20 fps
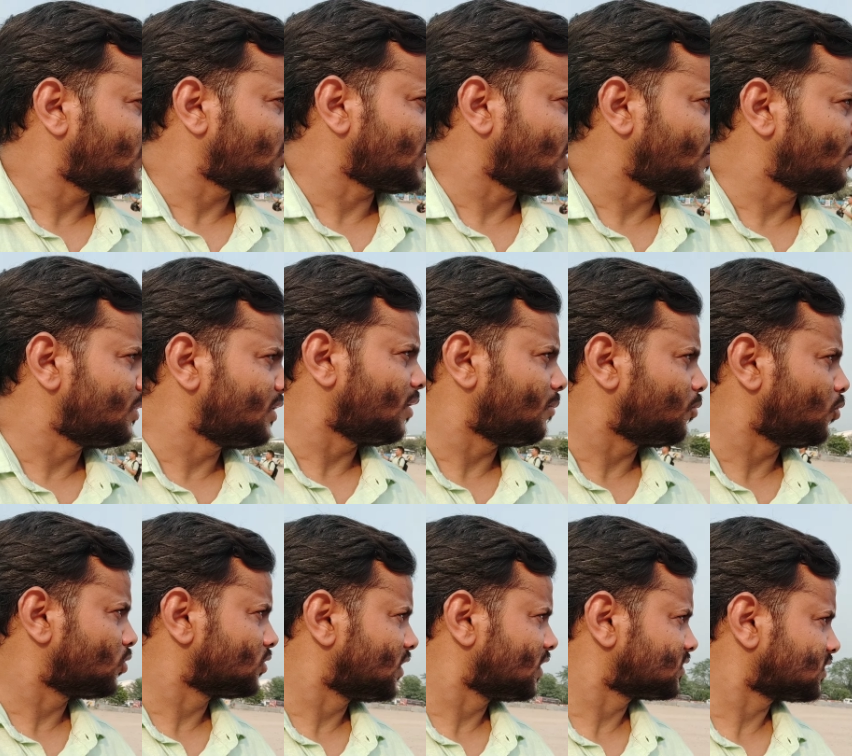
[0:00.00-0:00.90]
और यहाँ पर आप
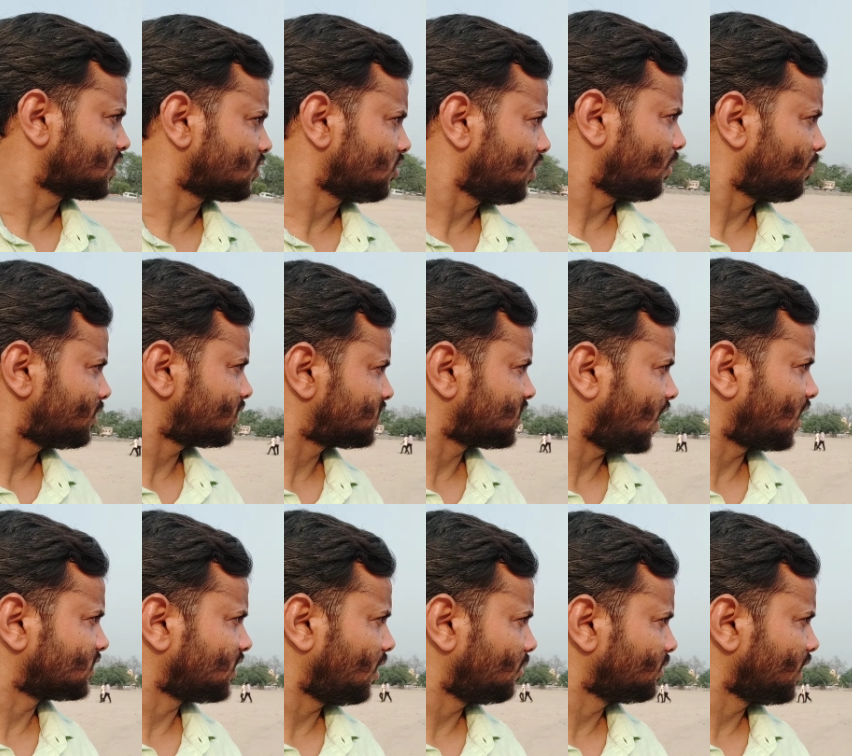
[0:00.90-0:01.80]
बोर्ड देख सकते हैं यहाँ पर
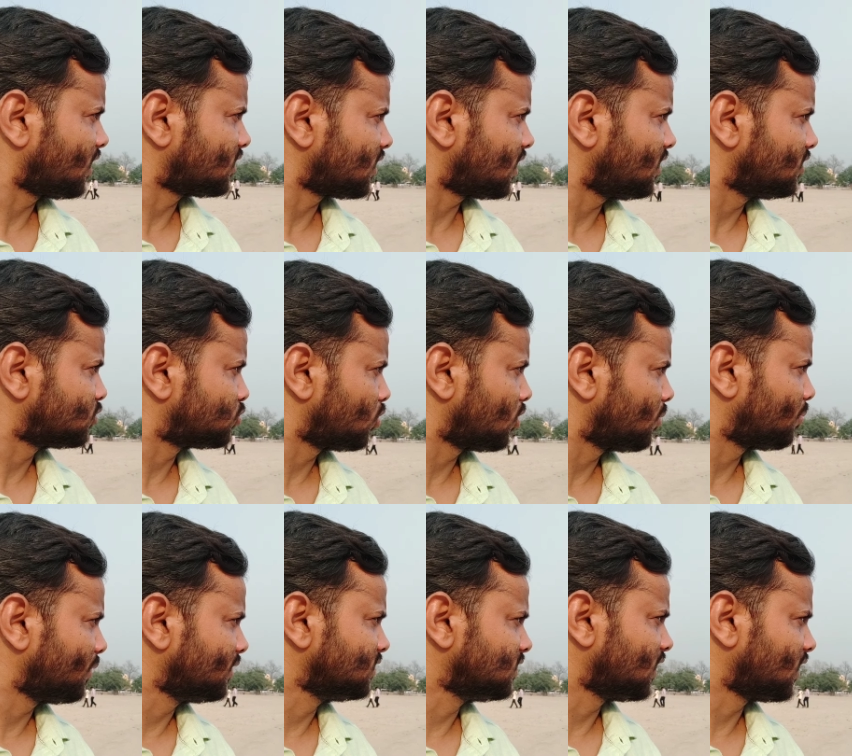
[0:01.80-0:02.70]
चार धाम यात्रा
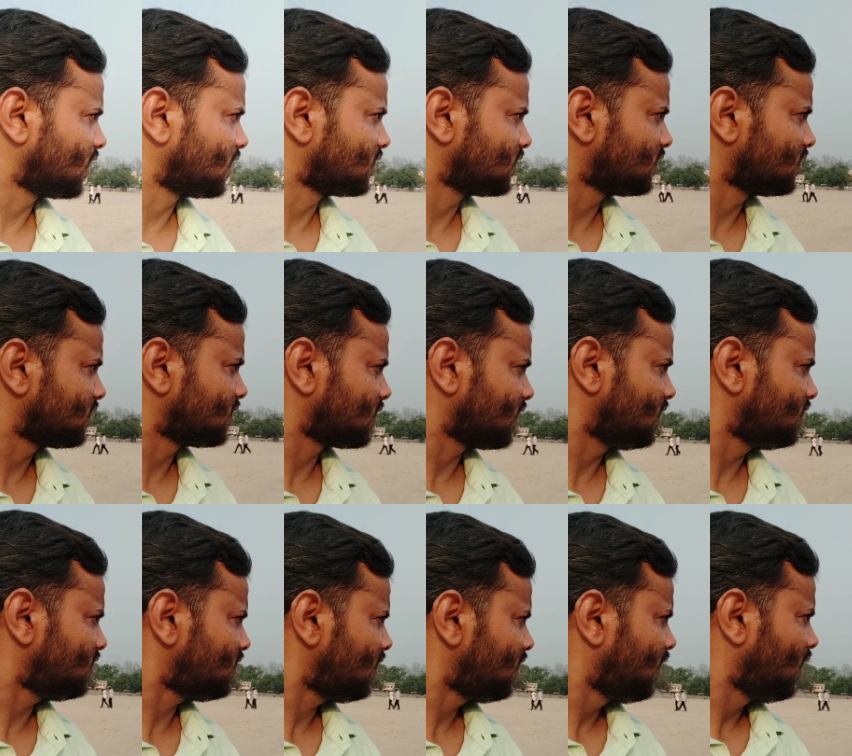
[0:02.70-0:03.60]
निःशुल्क पंजीकरण
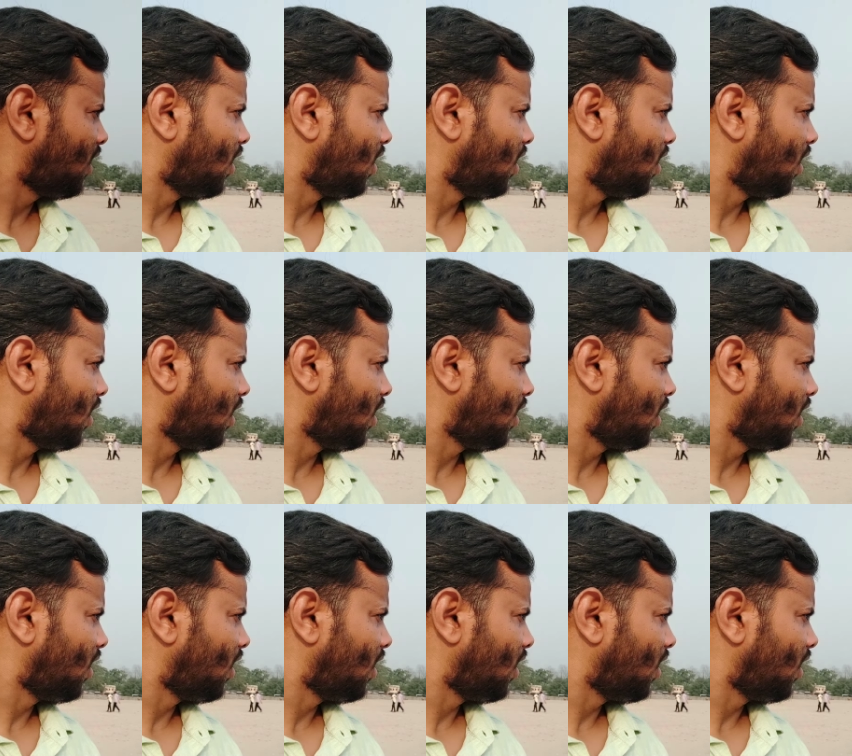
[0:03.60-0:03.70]
केंद्र